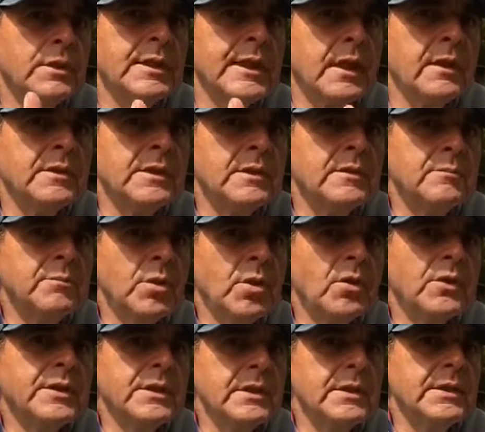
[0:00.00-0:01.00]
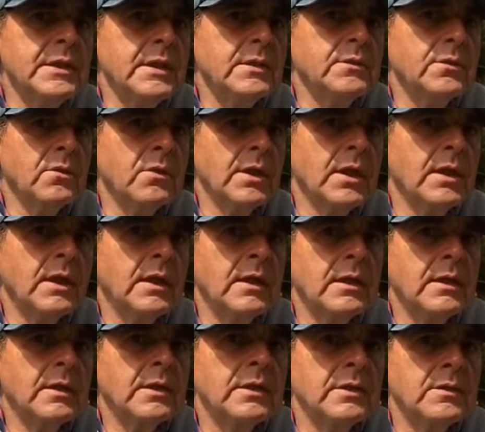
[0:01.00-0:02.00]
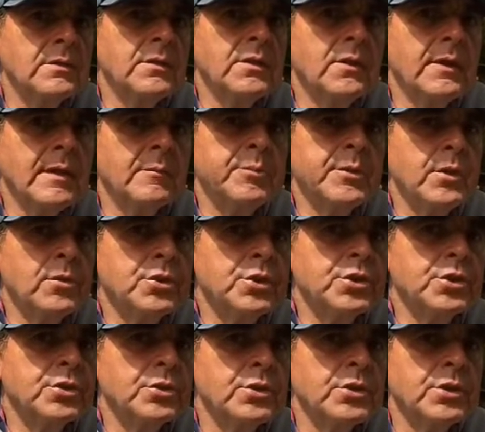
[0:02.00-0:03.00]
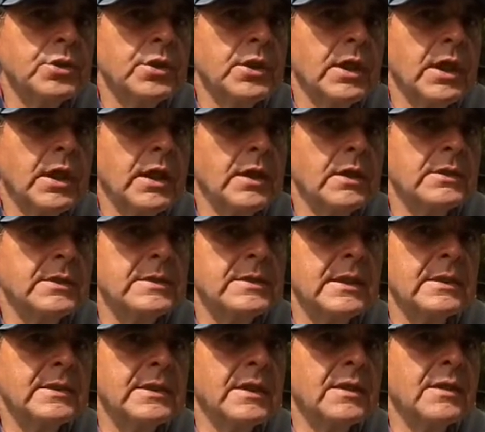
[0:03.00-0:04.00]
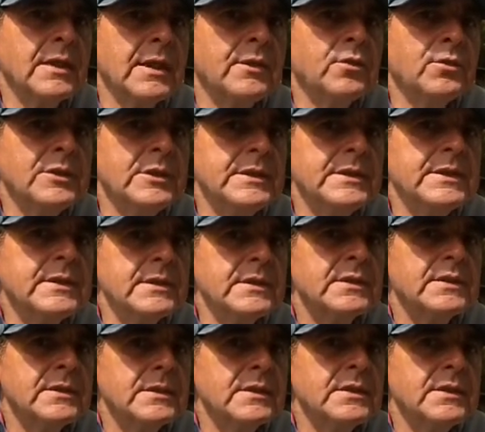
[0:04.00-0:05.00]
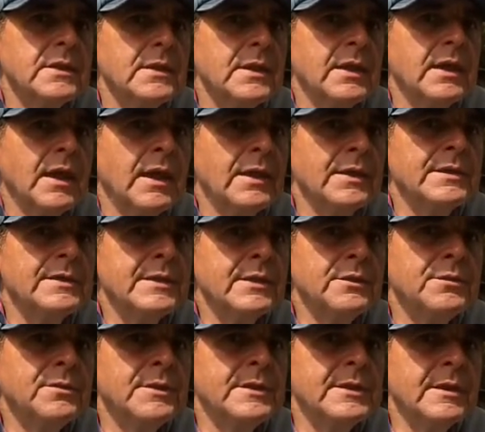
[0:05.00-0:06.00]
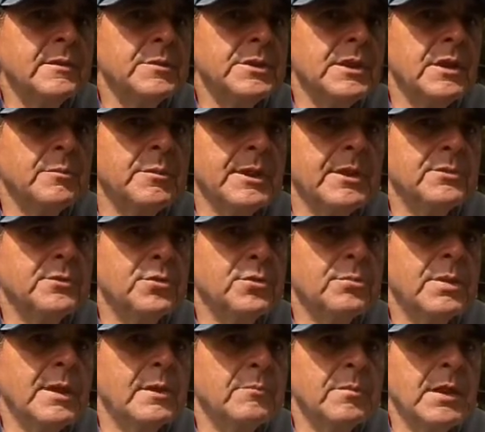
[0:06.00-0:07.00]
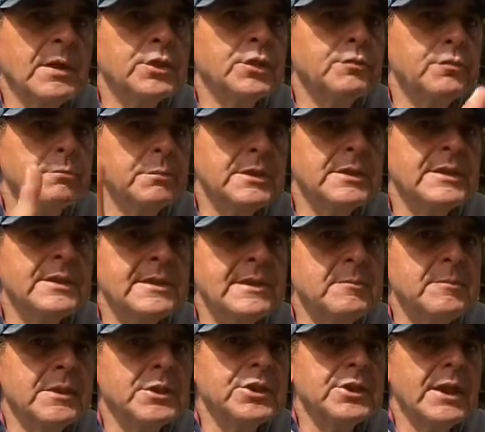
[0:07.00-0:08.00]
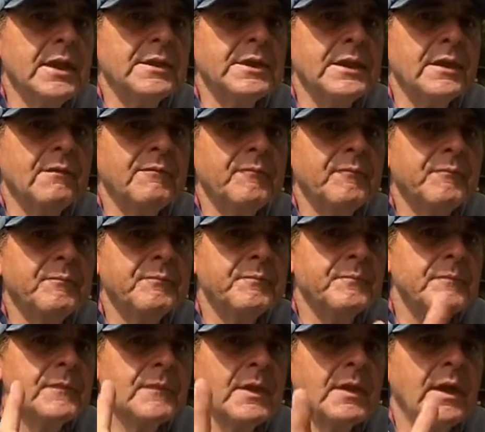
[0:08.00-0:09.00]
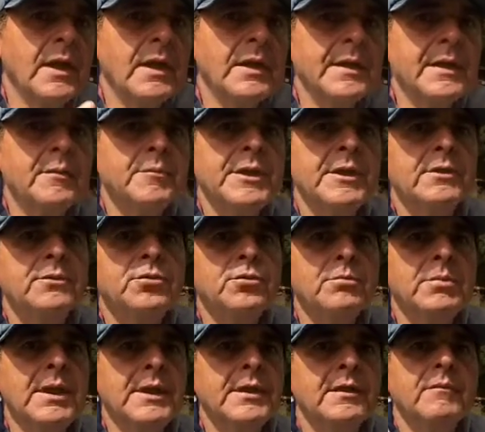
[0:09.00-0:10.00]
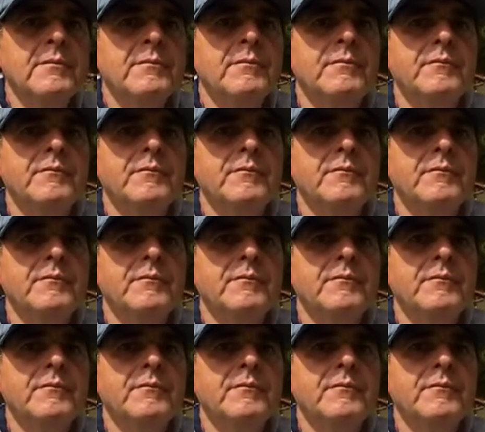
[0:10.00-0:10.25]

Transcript: carnet de bord qu'il y a dans la, dans la planche, hein, c'est-à-dire la notice. Allez, salut les amis, à bientôt, bye bye, je vous mets des images derrière. Allez, à bientôt, bye.